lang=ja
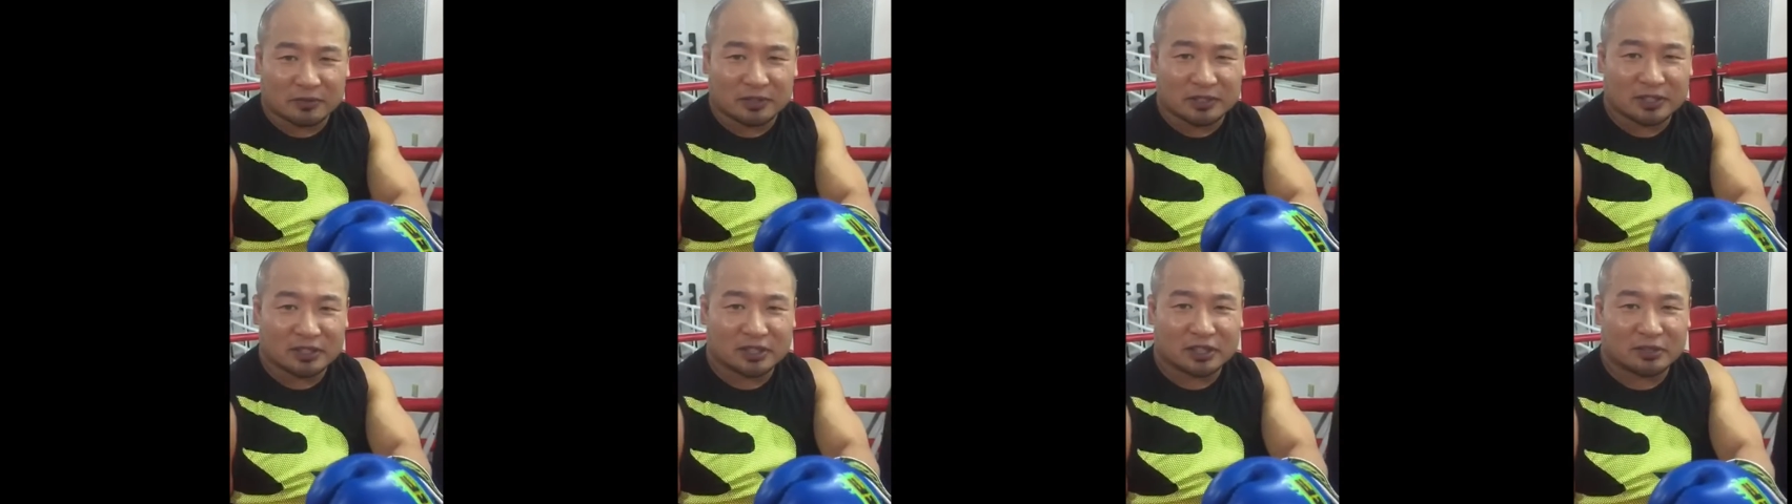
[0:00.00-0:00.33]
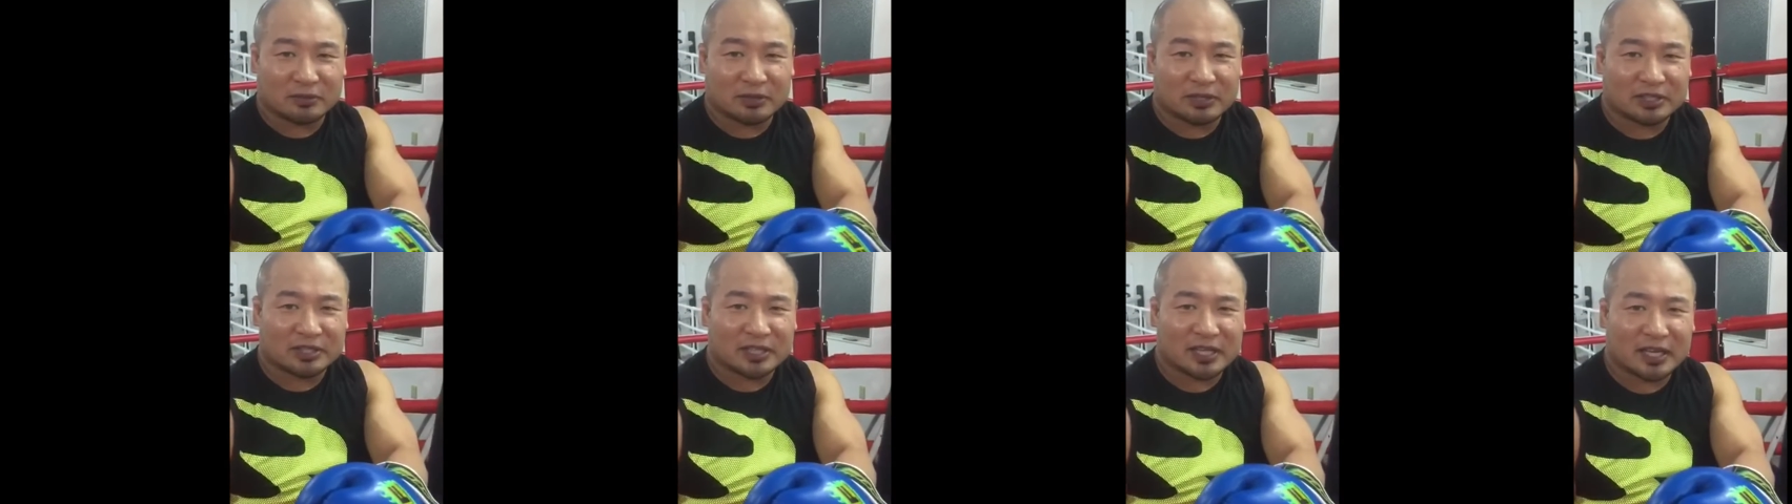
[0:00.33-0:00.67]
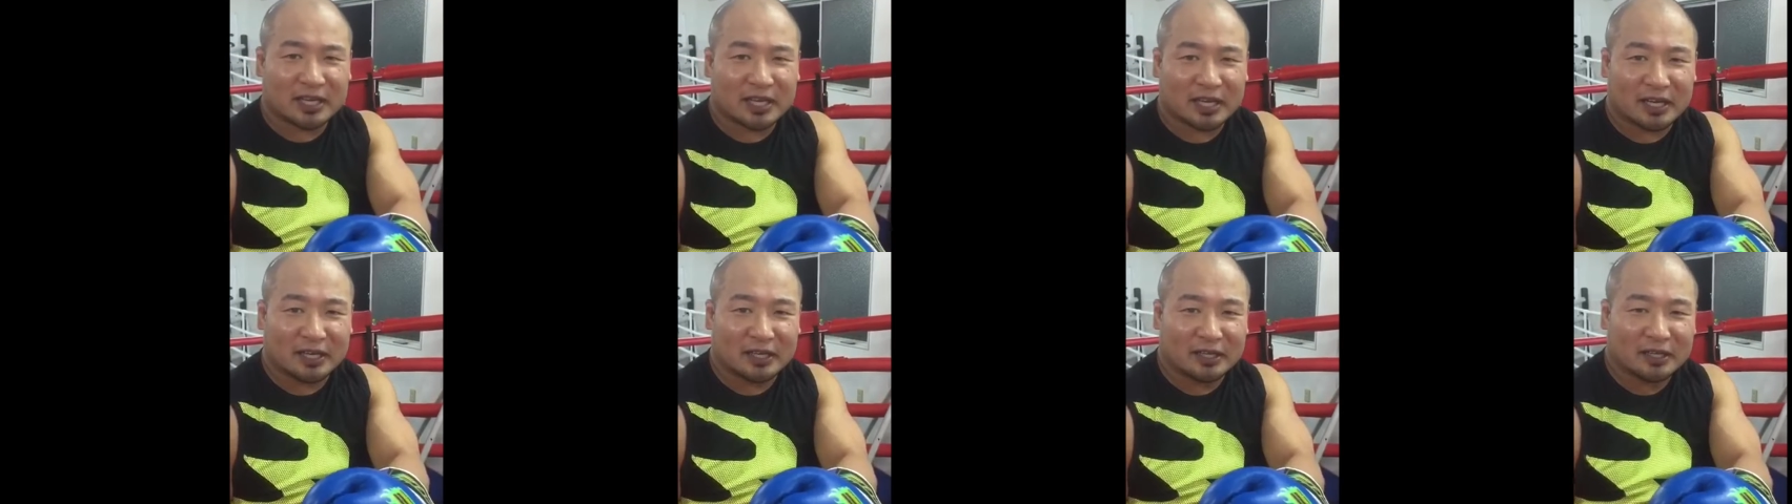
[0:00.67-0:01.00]
新宿フェス
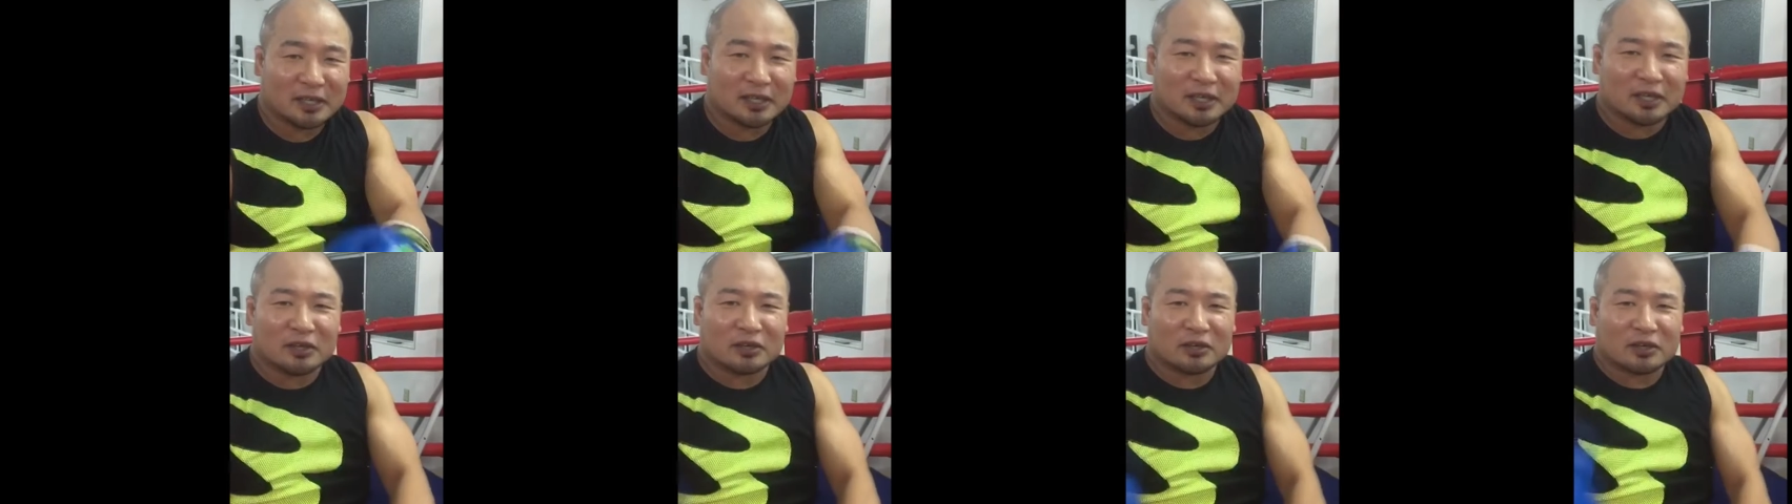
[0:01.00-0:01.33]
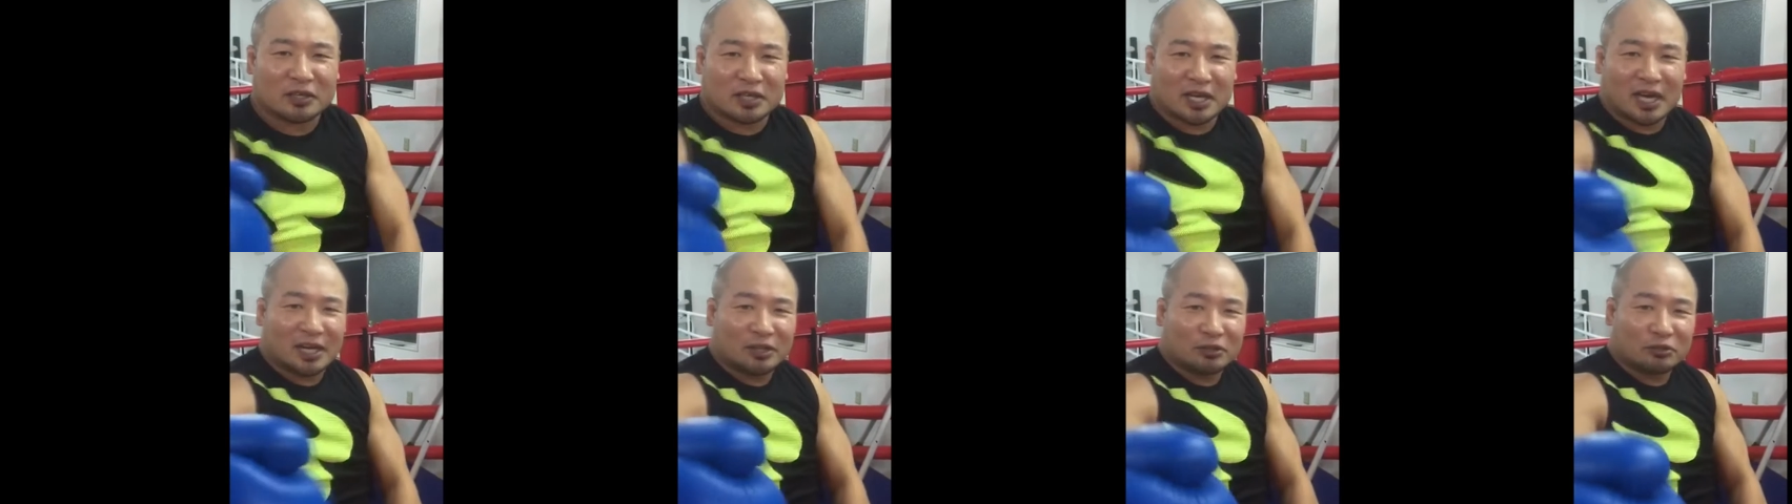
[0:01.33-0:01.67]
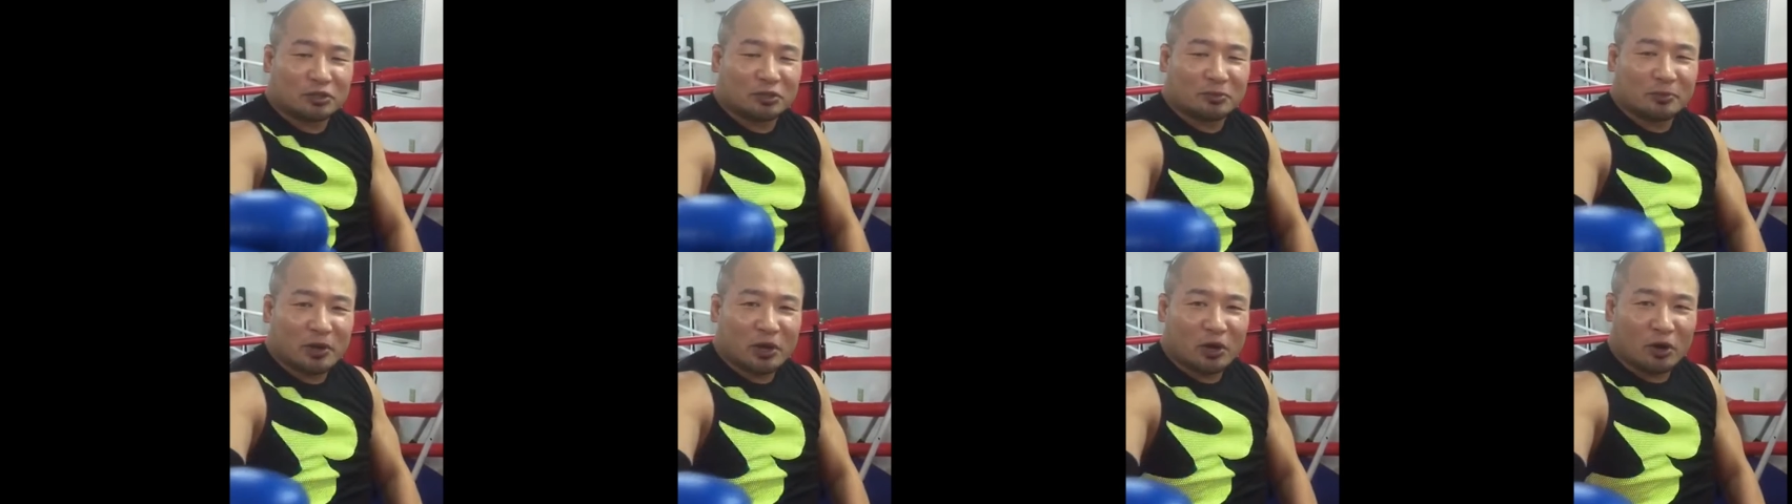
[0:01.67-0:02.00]
大会
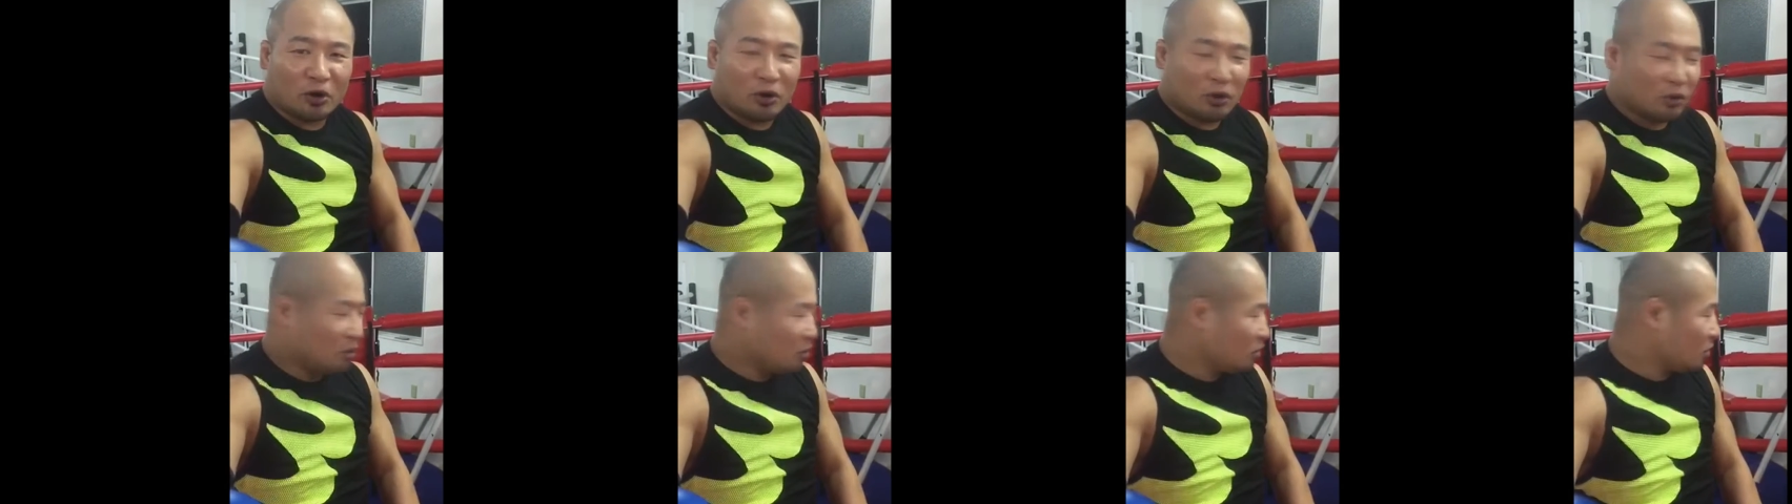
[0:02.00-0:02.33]
カード組めよ